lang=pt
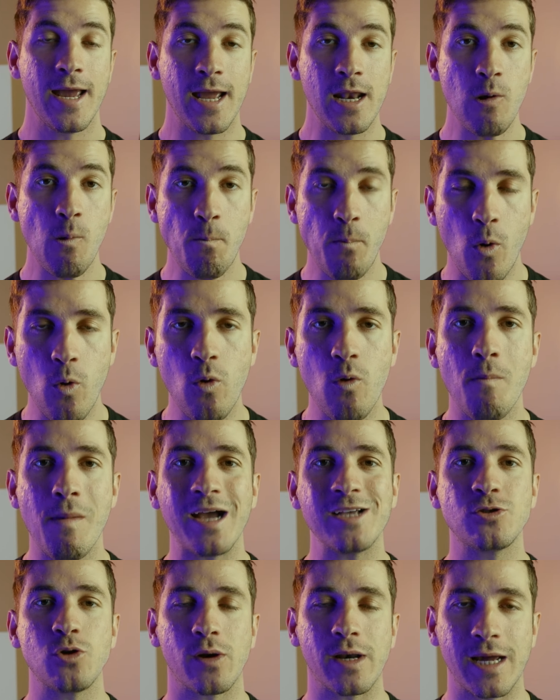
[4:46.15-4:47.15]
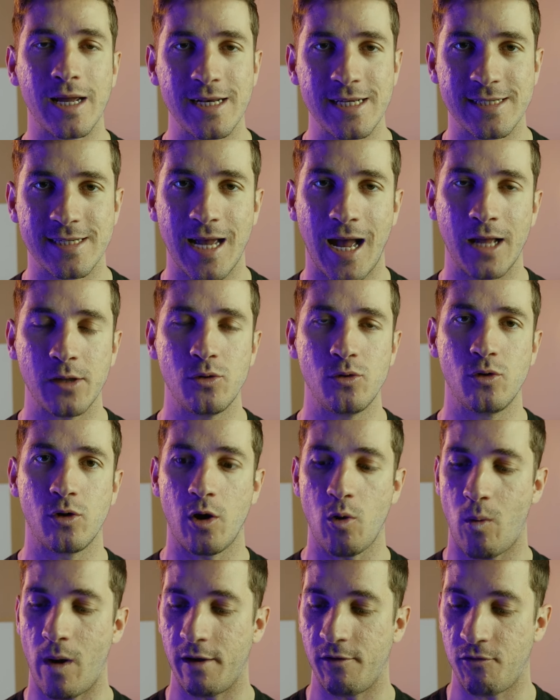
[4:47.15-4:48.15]
Ele é um pouco mais organizado do
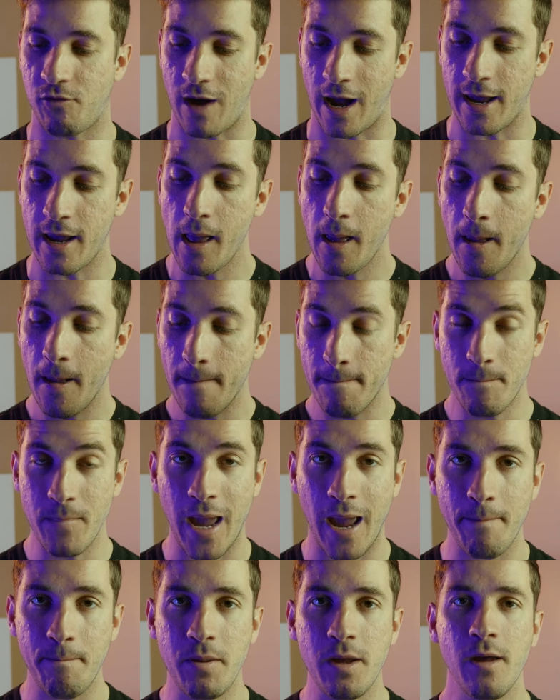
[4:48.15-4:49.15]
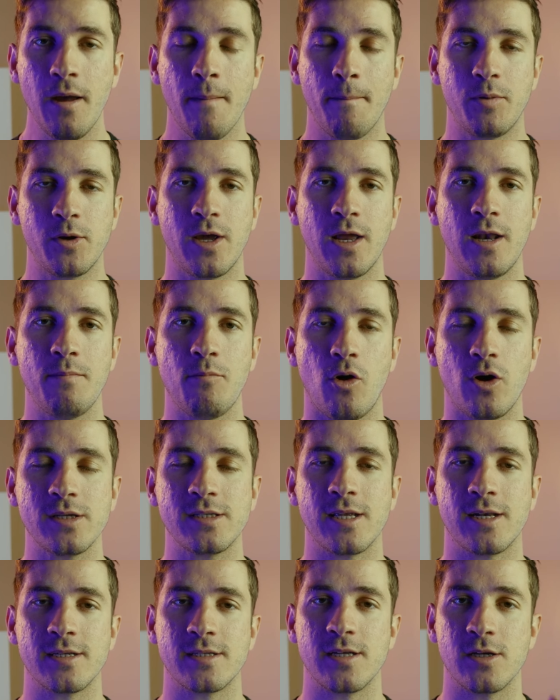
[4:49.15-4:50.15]
que o Wi-Fi Map, porque ele
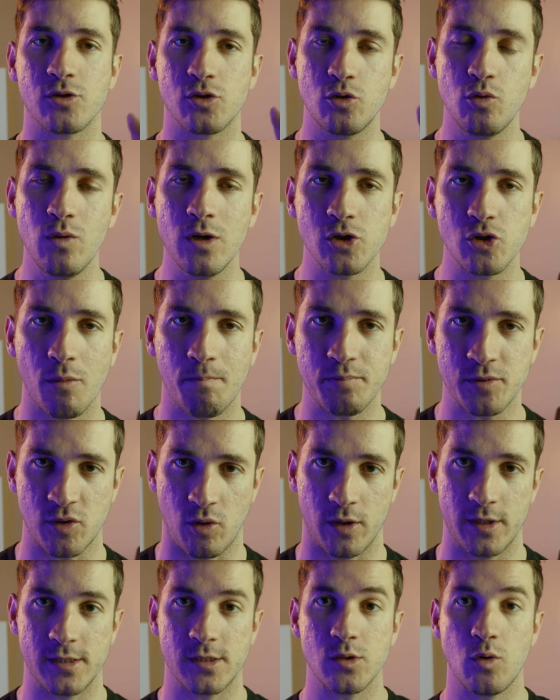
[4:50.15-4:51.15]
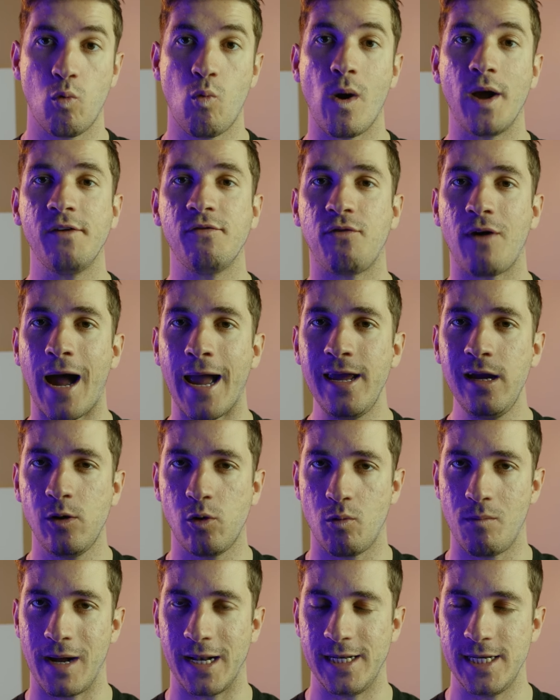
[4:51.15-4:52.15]
mostra essas duas opções, Wi-Fi
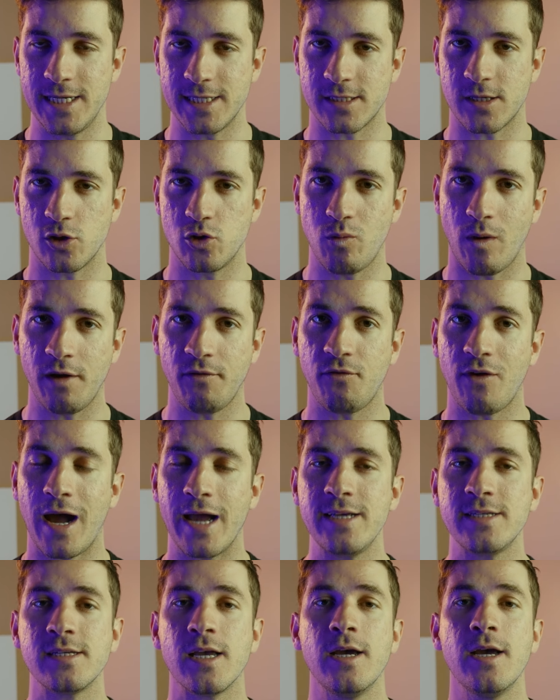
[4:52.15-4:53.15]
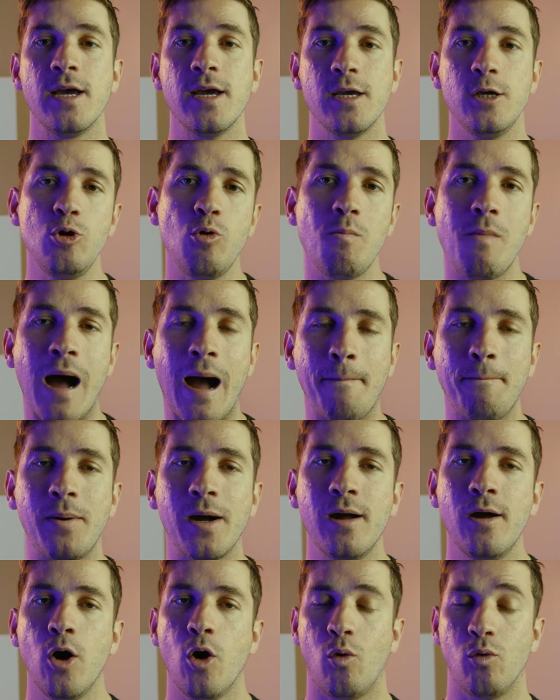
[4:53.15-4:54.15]
com uma lista de Wi-Fis e o
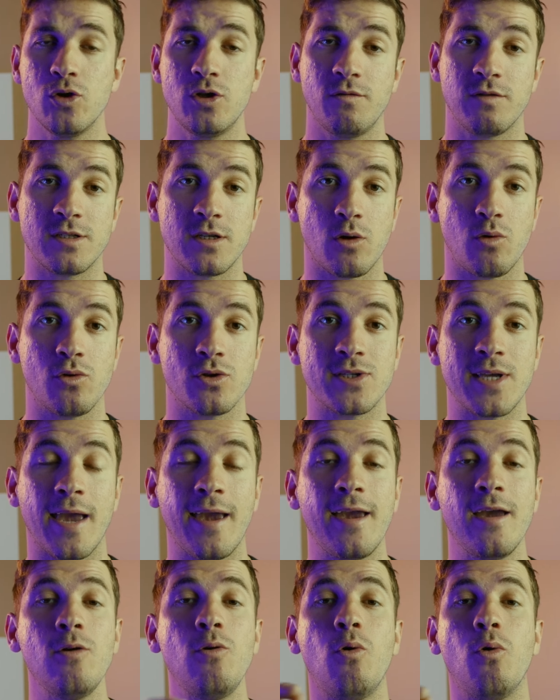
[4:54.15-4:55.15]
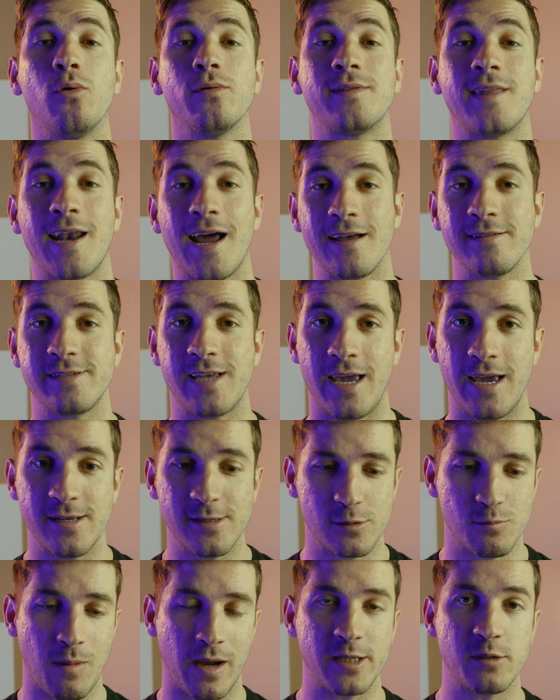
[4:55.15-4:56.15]
mapa, onde você consegue encontrar as
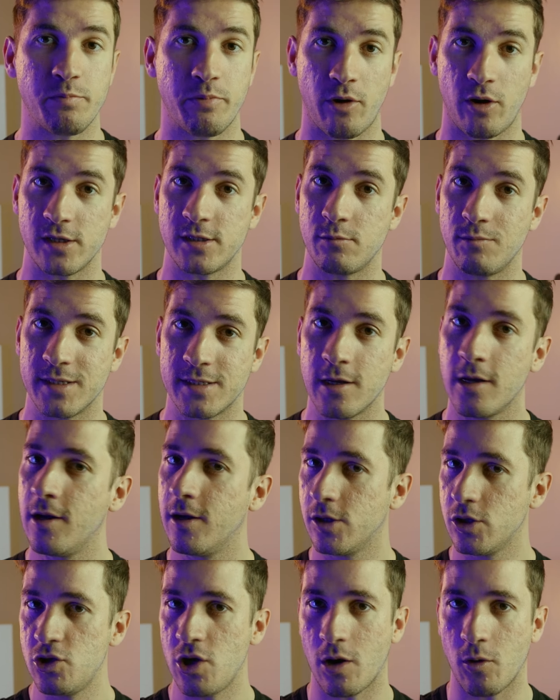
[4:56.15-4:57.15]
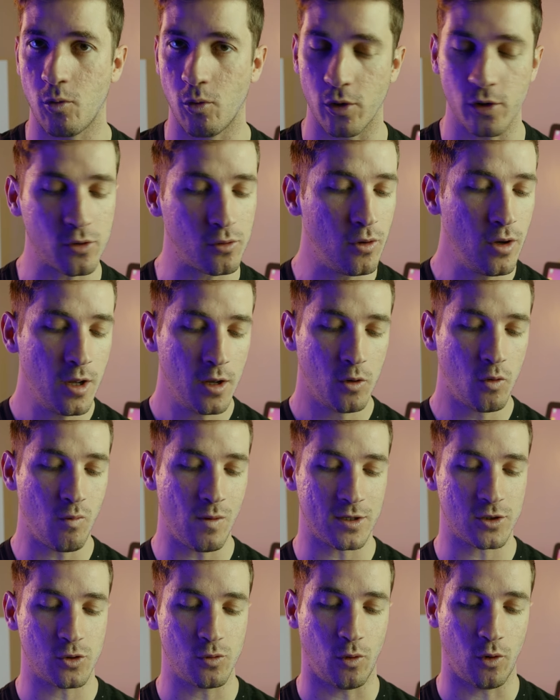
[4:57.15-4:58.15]
redes mais próximas de acordo
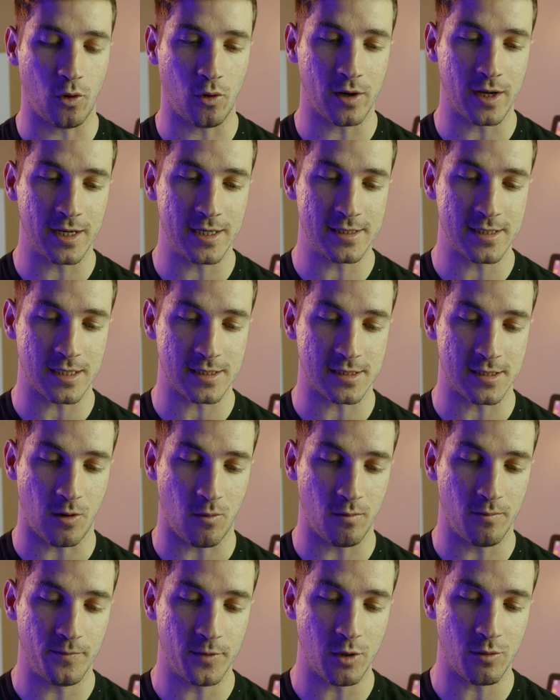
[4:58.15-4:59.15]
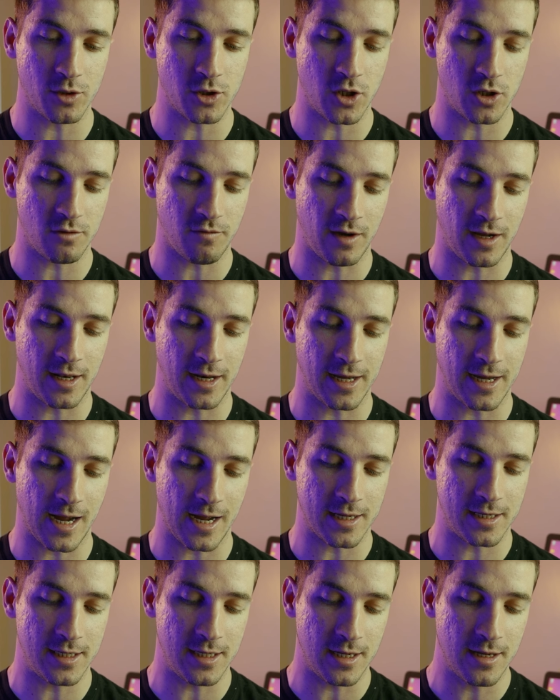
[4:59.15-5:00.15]
com a sua localização. Então a gente vai
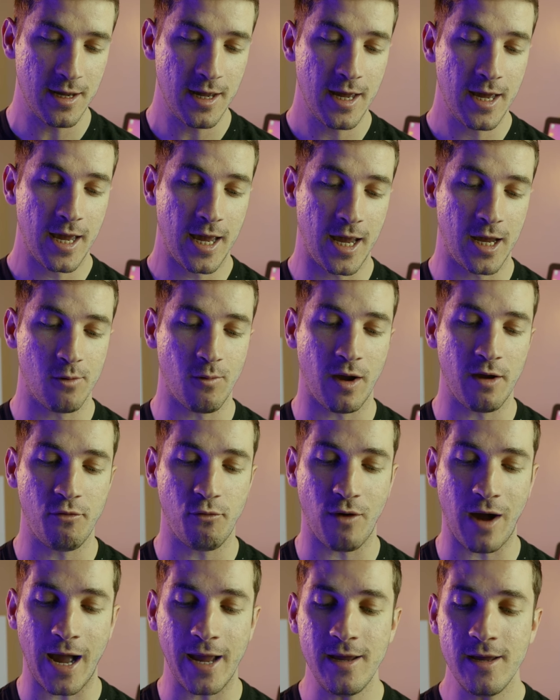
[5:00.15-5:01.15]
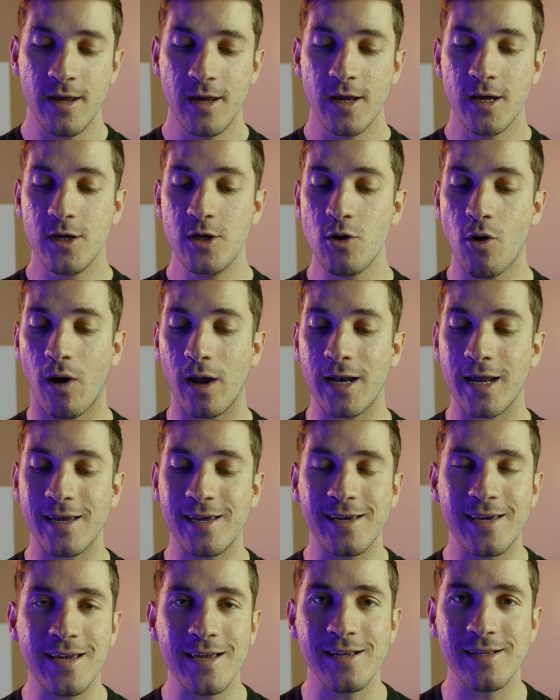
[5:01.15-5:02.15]
clicar aqui em Wi-Fi e olha
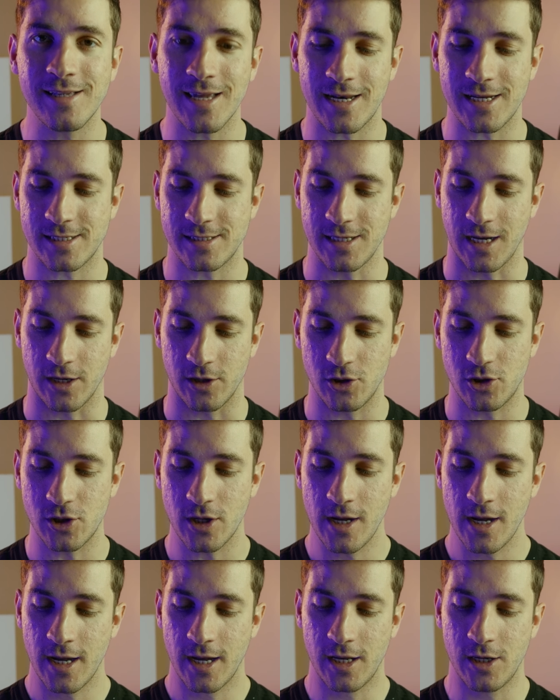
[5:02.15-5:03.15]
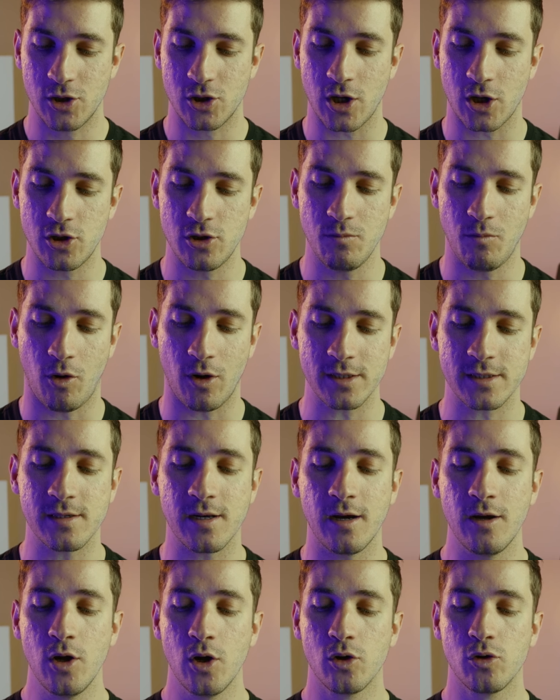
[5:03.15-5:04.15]
que interessante, ele já te
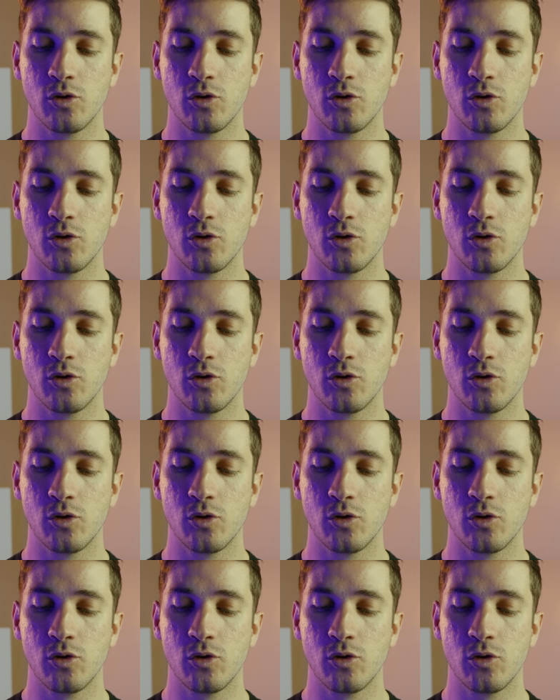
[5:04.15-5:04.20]
mostra